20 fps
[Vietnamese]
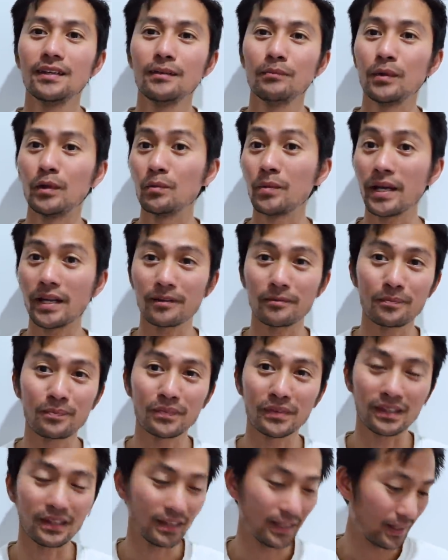mình không biết,
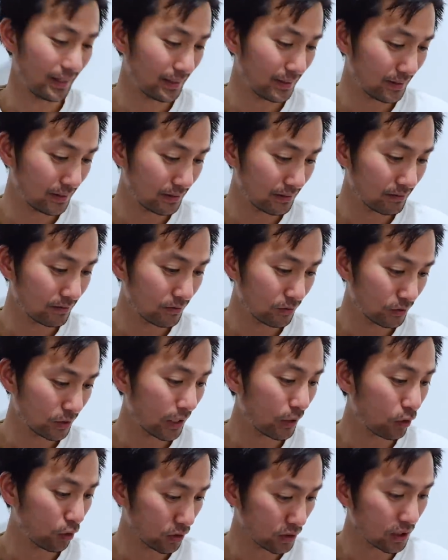là
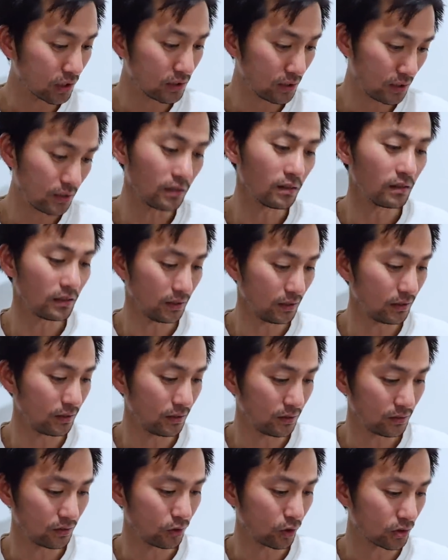theo luật sư á, là
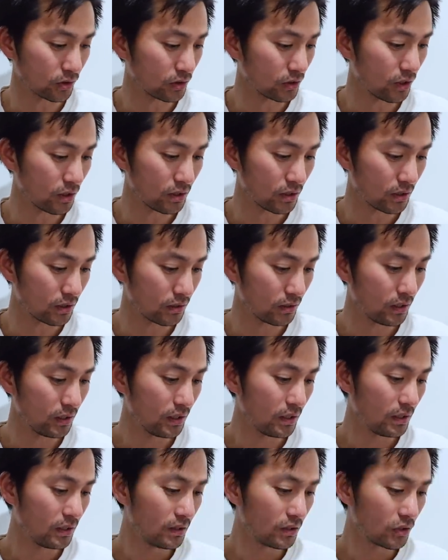luật sư nói là
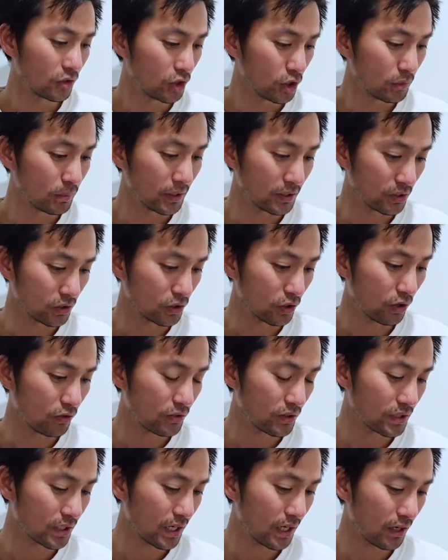chưa bị từ chối
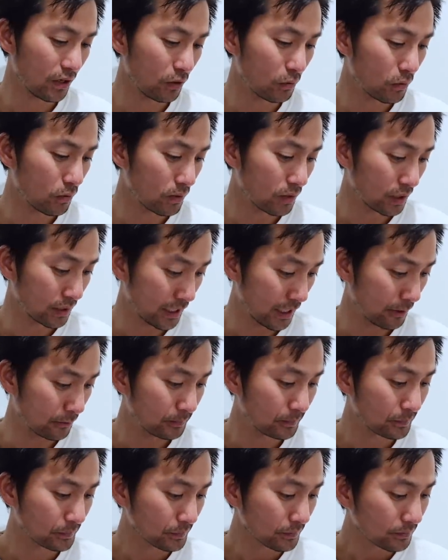visa ở Úc lần nào.
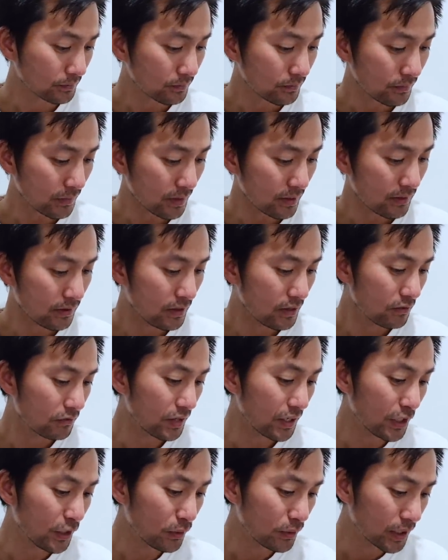
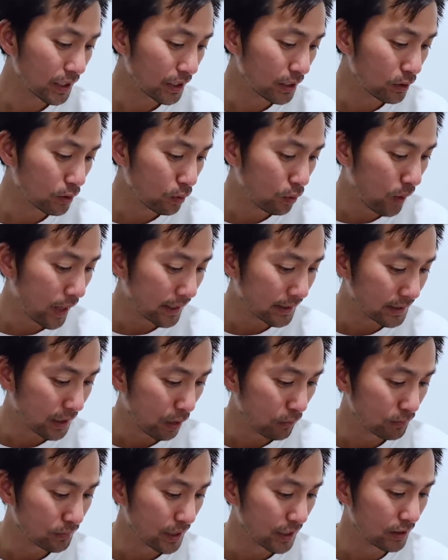Và điều kiện quan
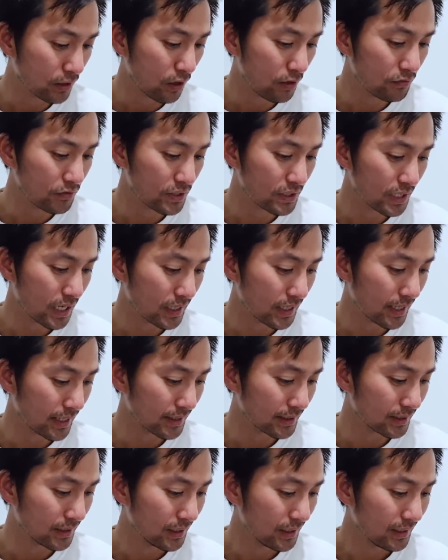trọng để có visa
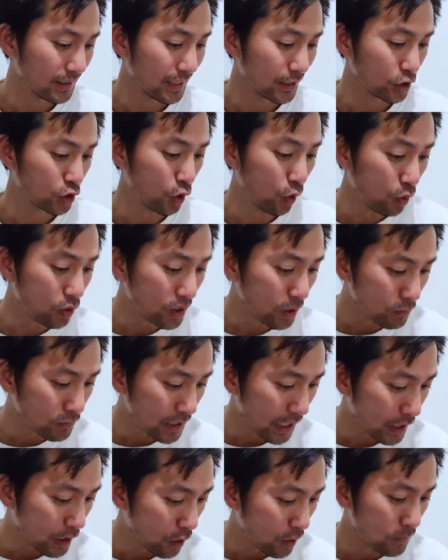này là chủ nông
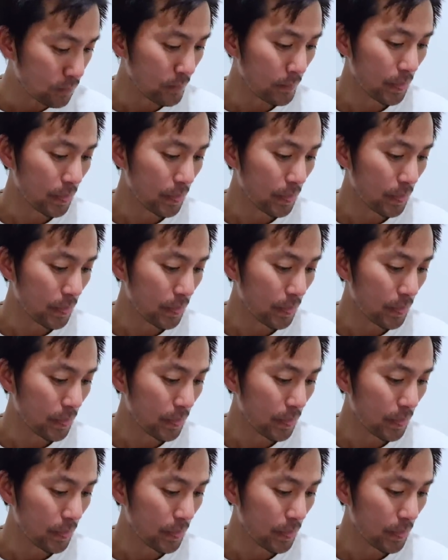trại Úc